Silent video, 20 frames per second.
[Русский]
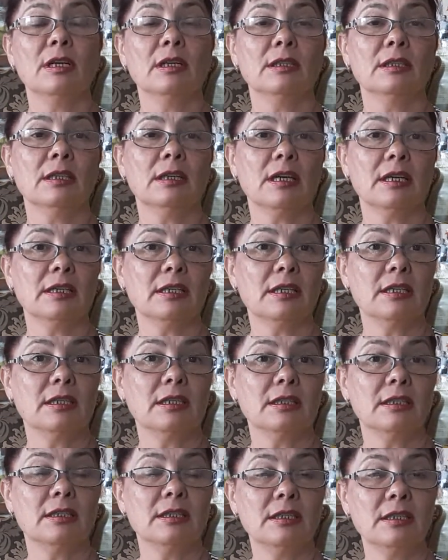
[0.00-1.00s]
на
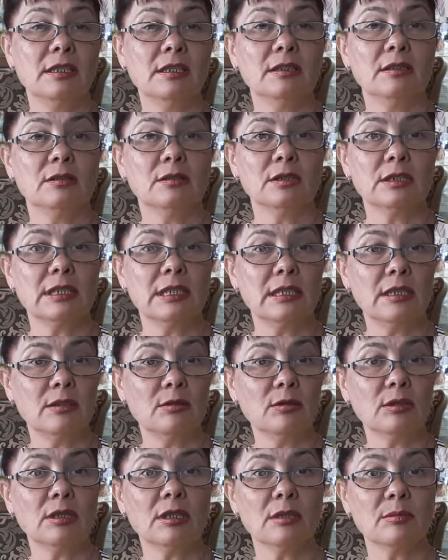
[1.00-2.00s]
какие дни
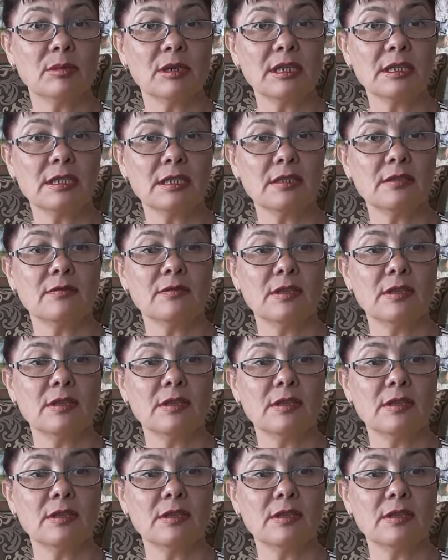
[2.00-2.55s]
следует обратить